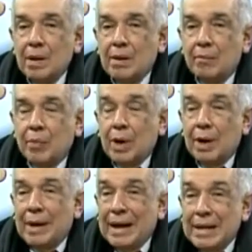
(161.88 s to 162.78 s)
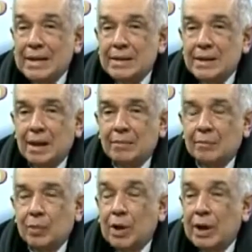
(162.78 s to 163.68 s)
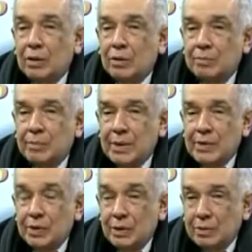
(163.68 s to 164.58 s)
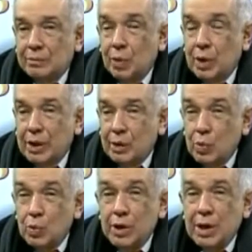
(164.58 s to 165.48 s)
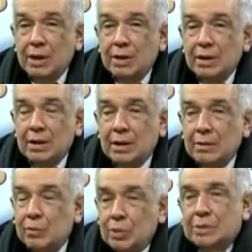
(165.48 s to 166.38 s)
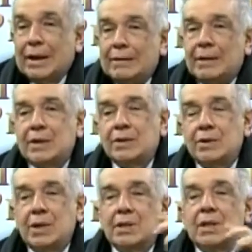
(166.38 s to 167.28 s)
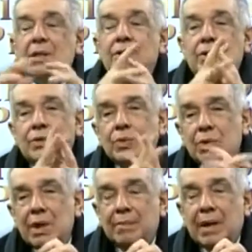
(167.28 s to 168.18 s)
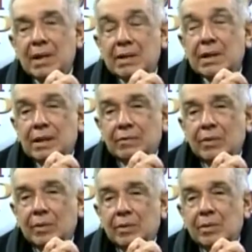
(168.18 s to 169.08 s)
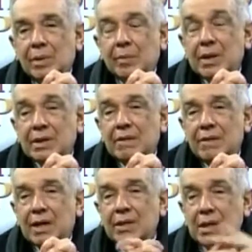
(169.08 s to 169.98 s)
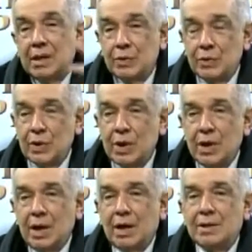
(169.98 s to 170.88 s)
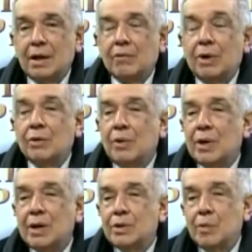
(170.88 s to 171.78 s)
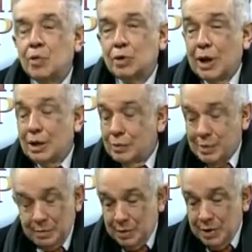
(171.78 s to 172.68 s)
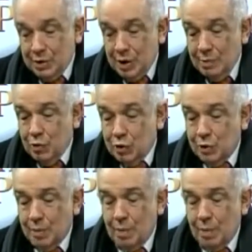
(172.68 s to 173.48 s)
por la malicia, por la incomprensión, por la injuria, por tantas cosas que el Señor tuvo que padecer. A mí esa frase de Jesús, ¿hasta cuándo habré de soportaros? me impresiona mucho.